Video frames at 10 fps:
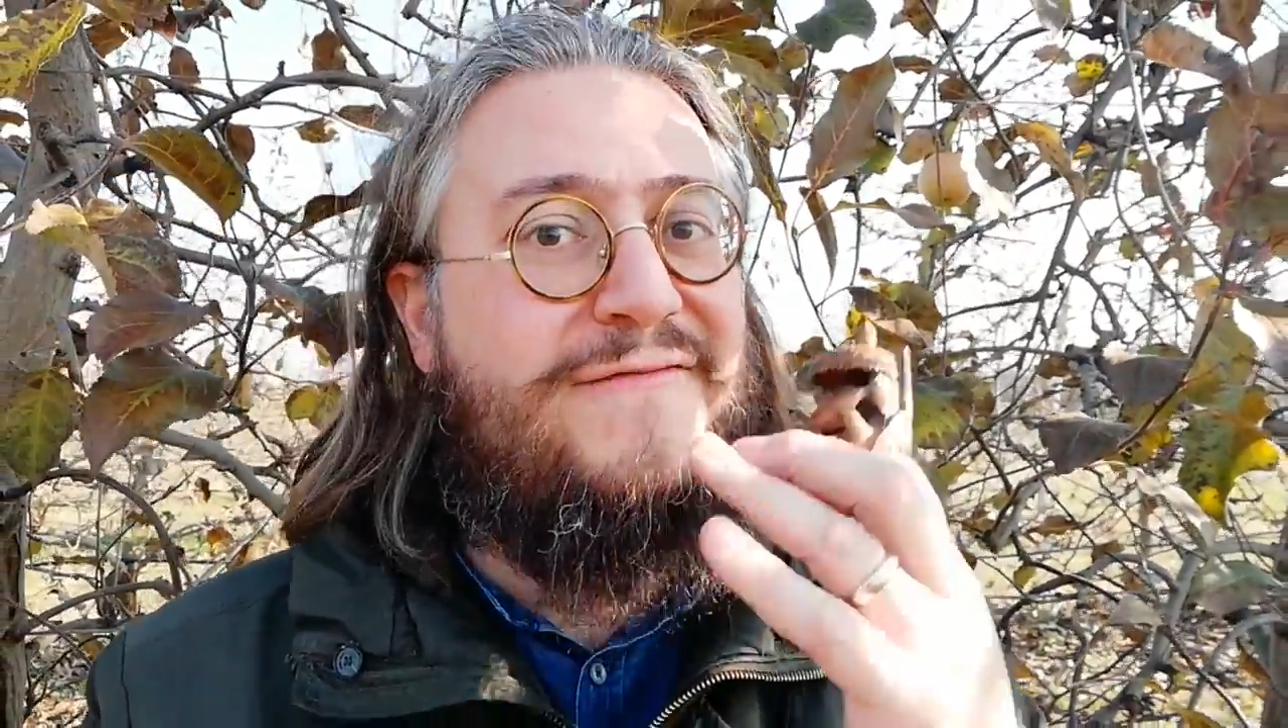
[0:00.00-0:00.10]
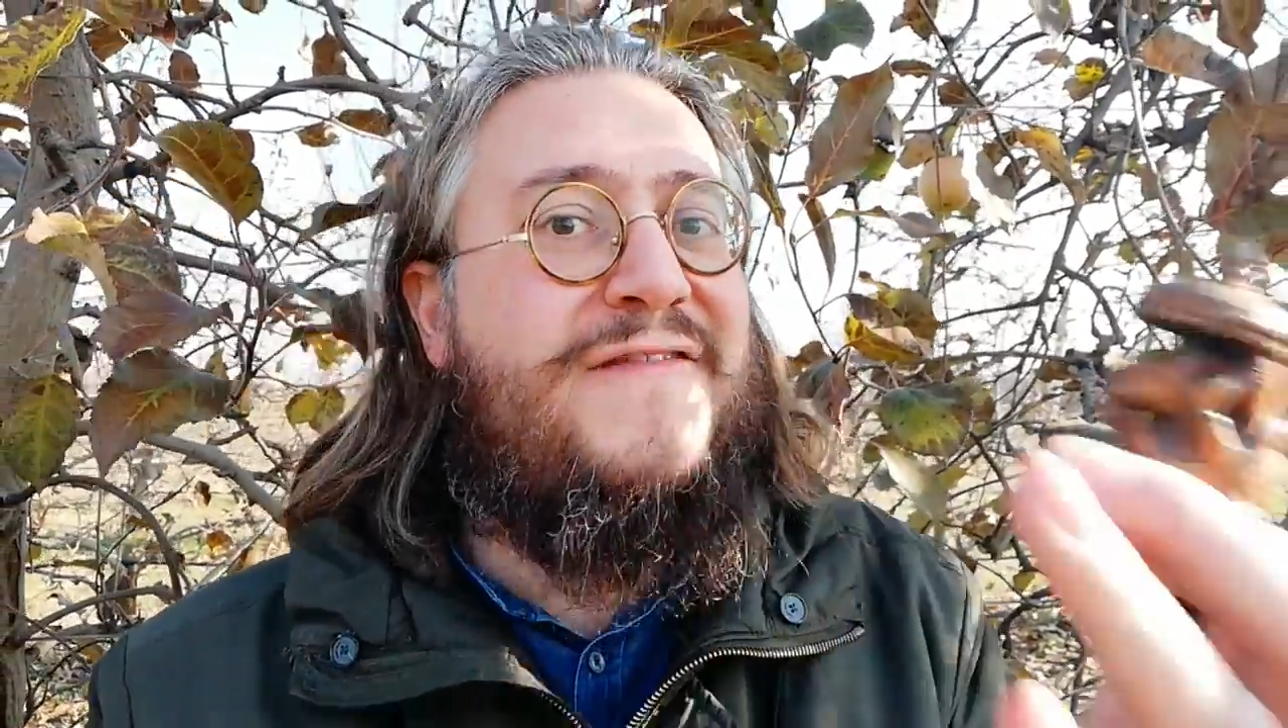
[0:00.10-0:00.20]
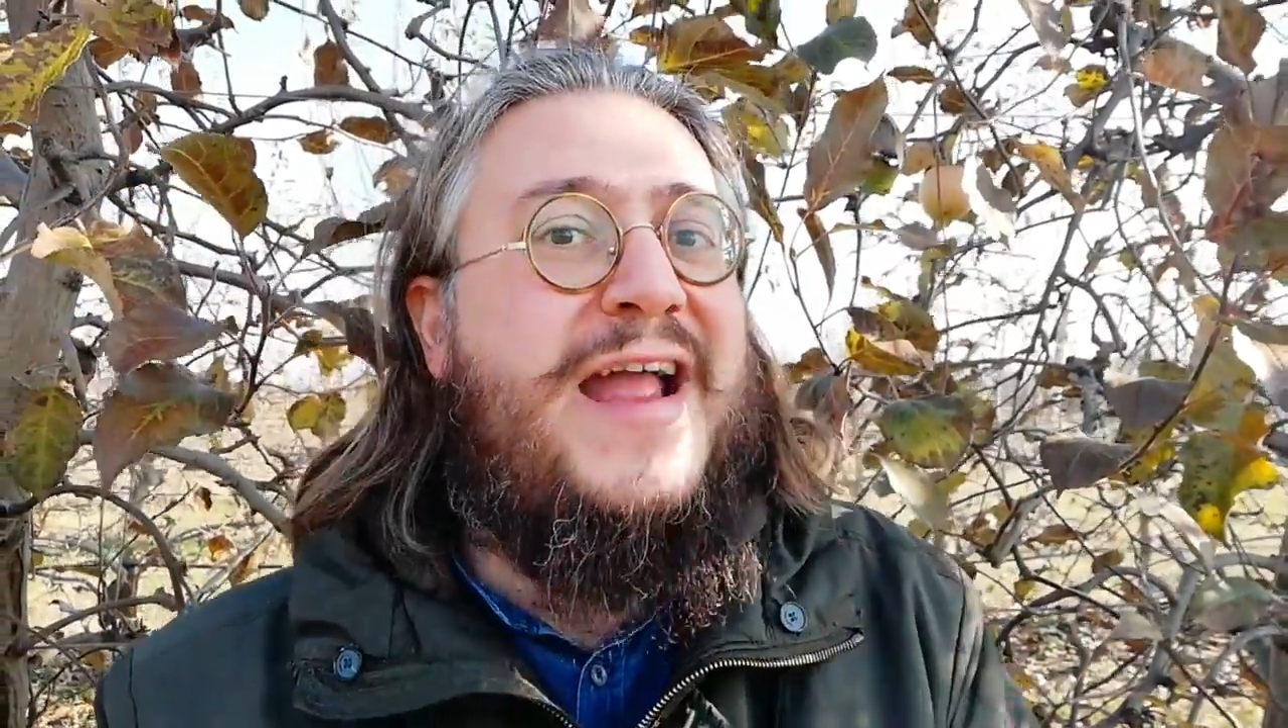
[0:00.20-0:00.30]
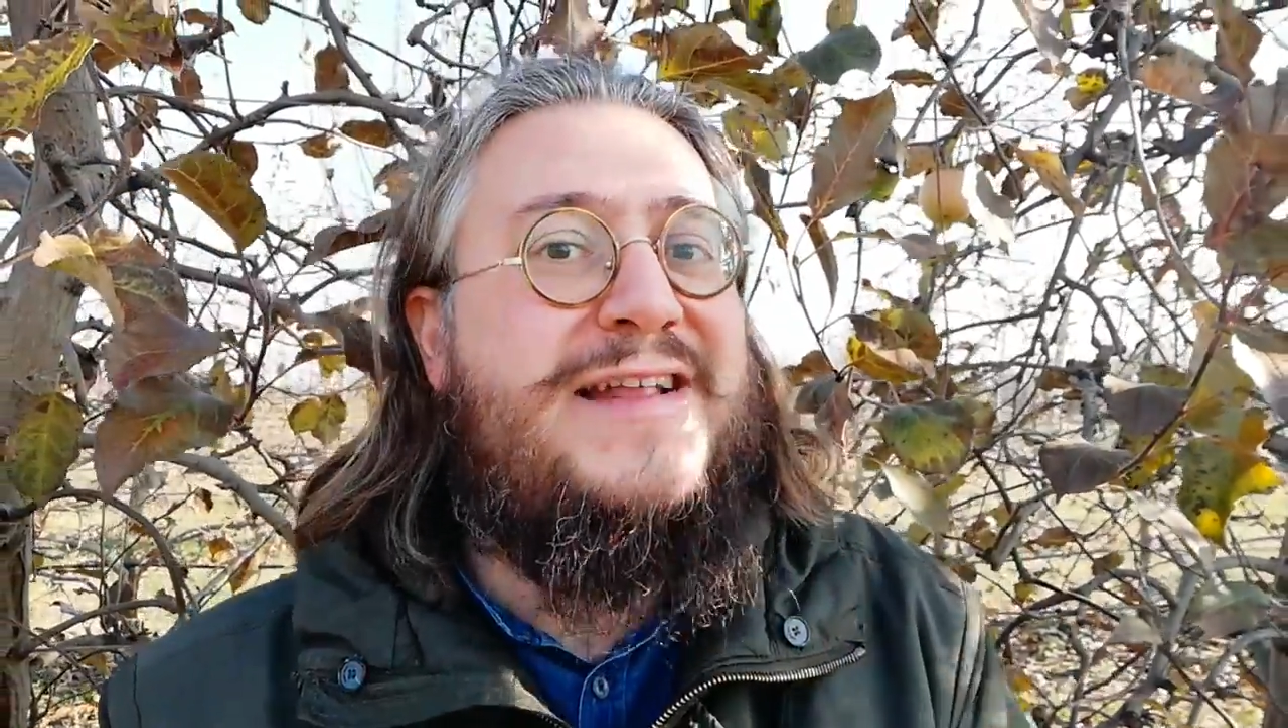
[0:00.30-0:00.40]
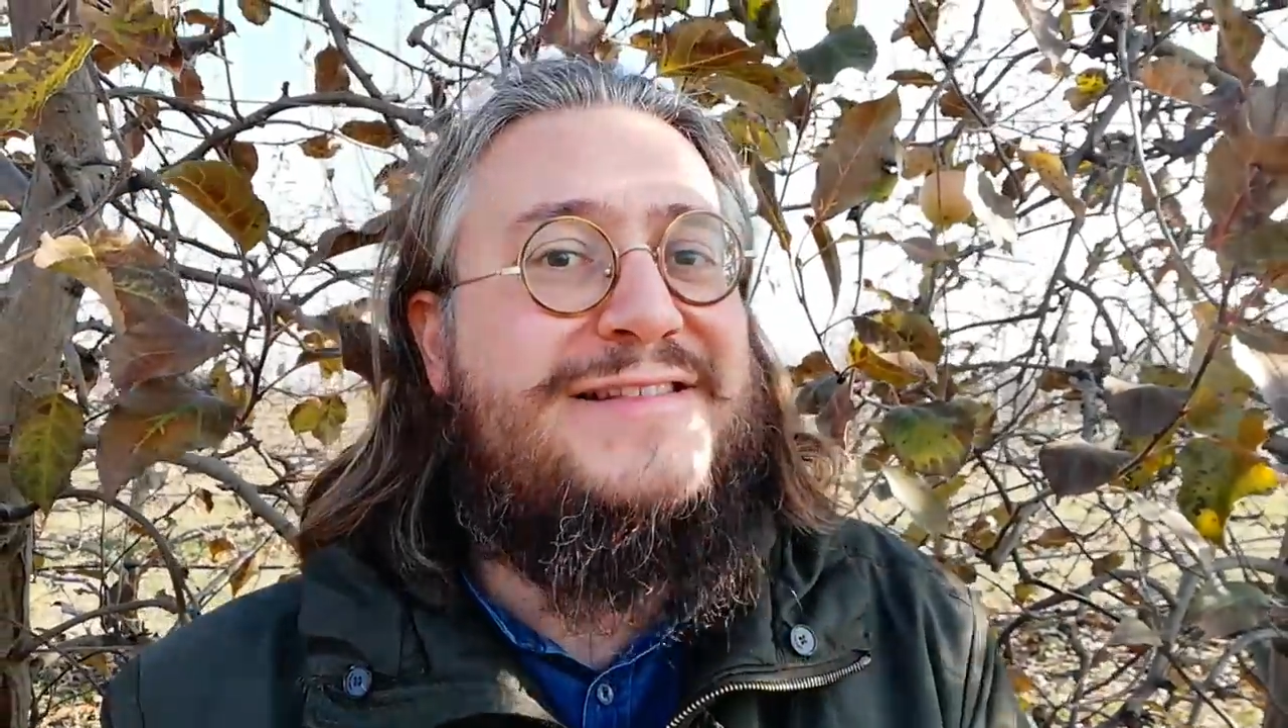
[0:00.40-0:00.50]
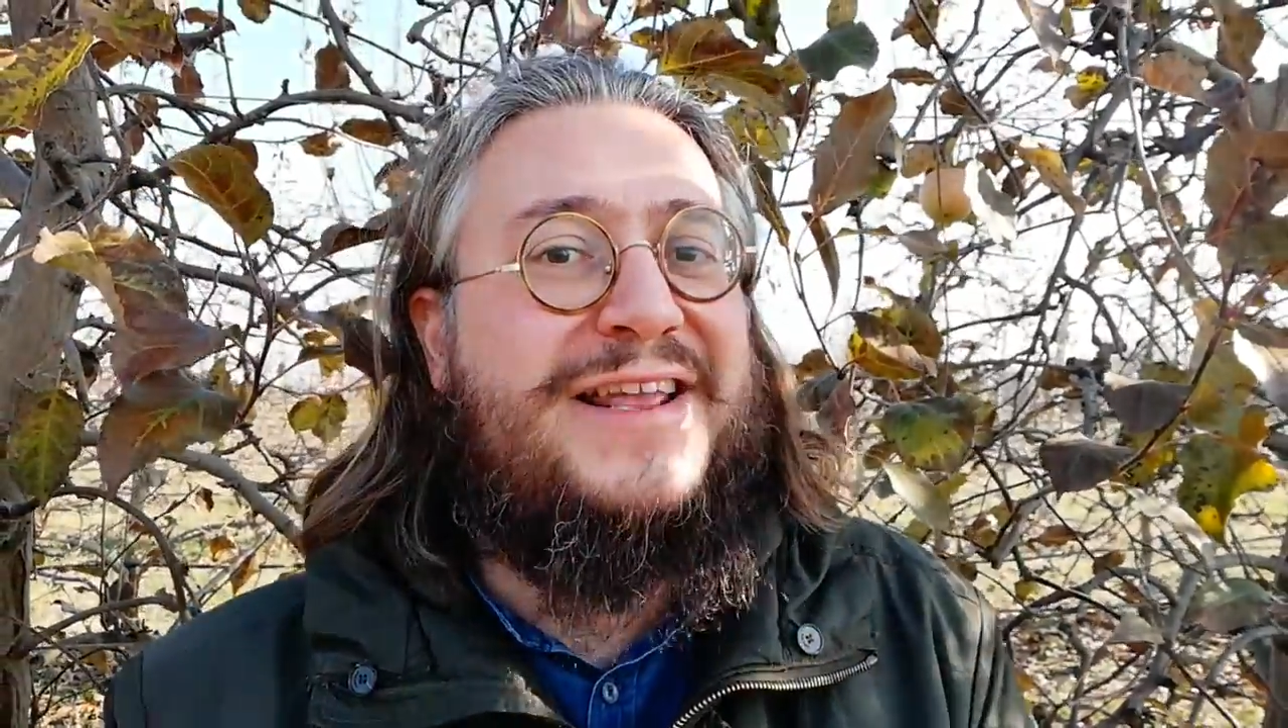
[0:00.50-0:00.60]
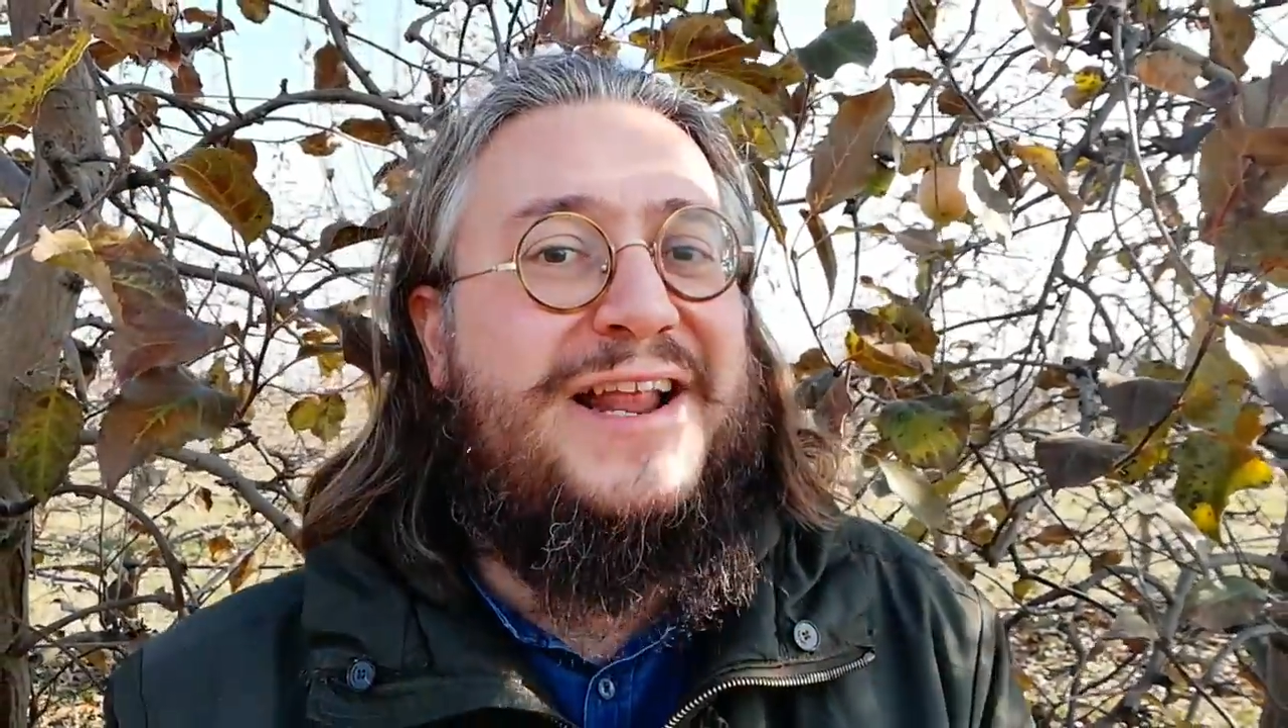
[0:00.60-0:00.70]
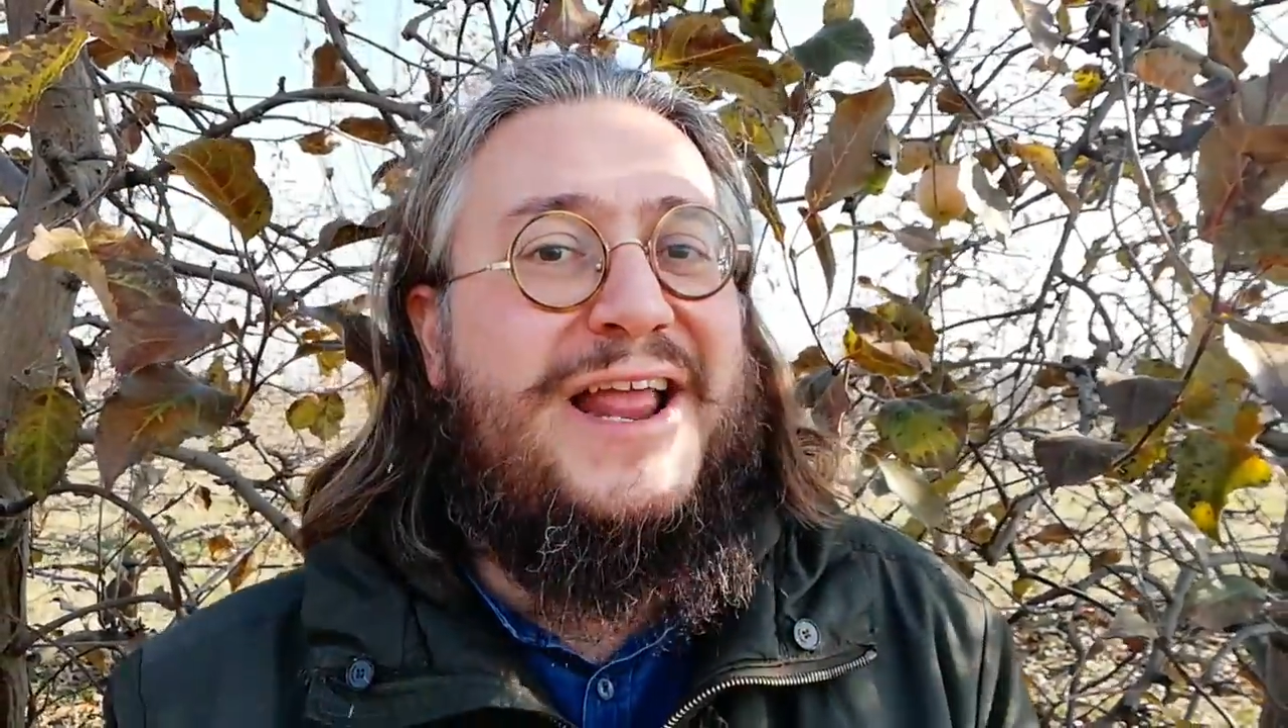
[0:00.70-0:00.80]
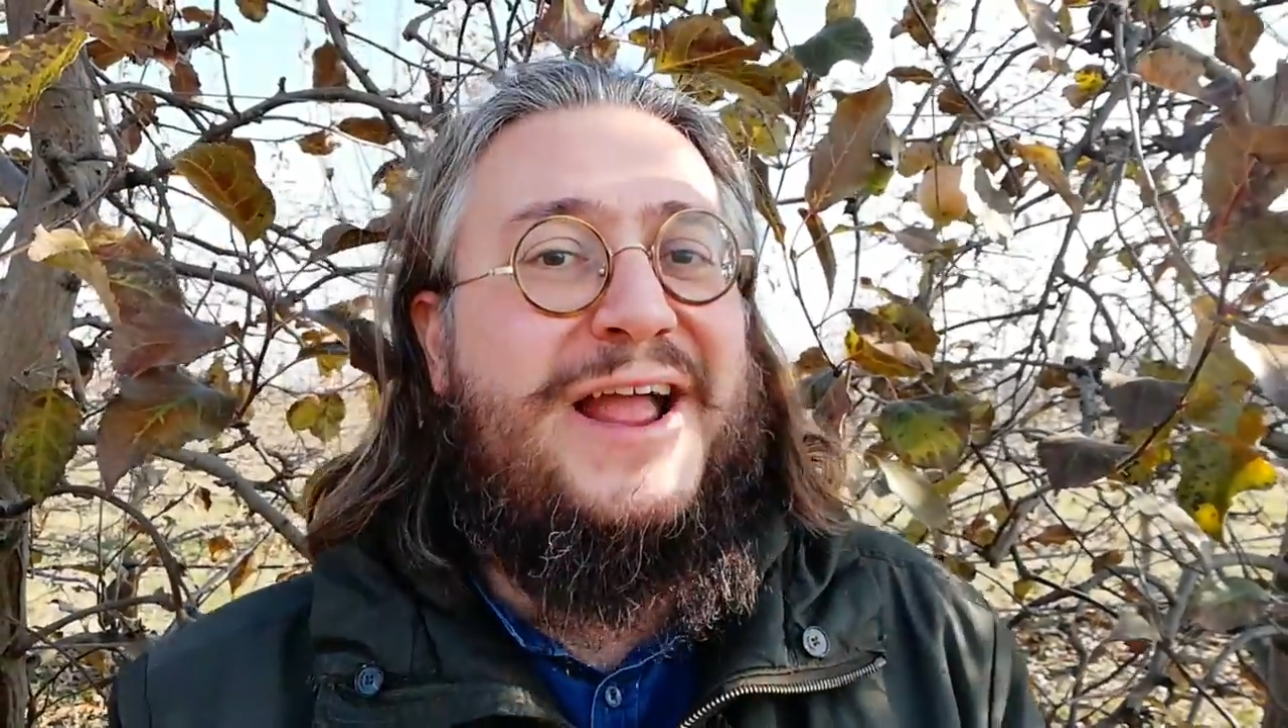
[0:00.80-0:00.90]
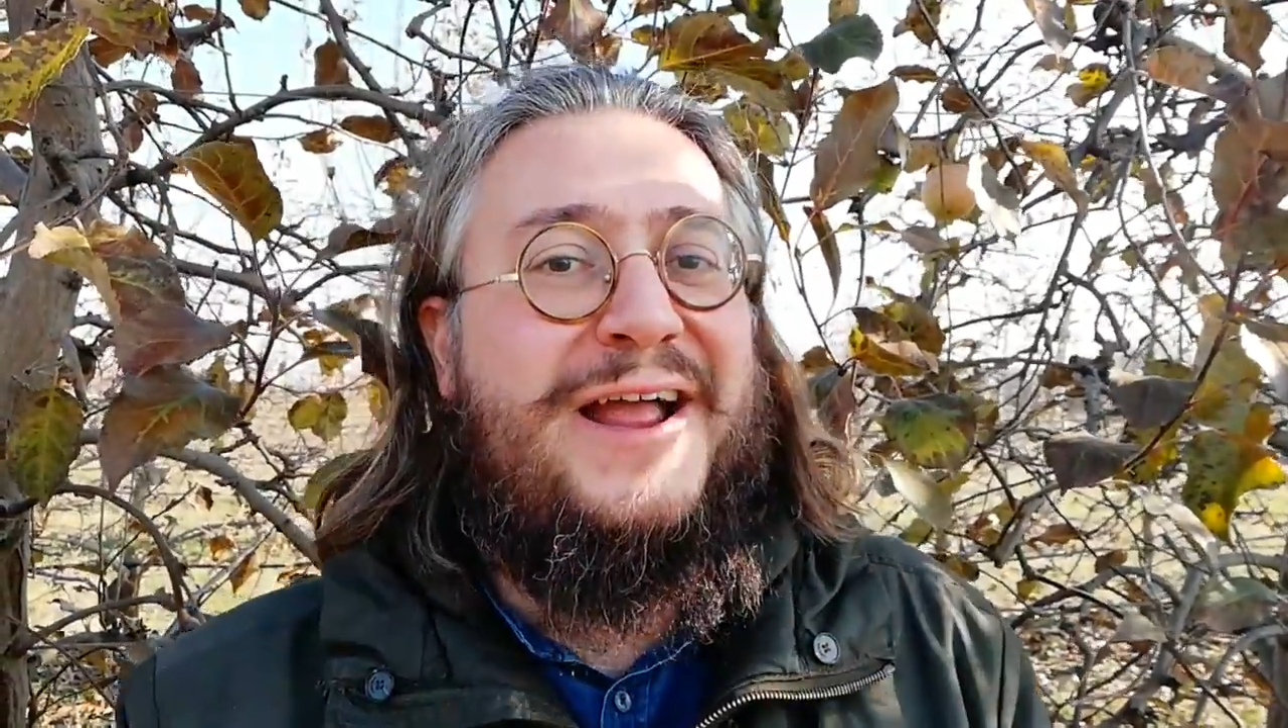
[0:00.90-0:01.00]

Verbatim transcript: ventre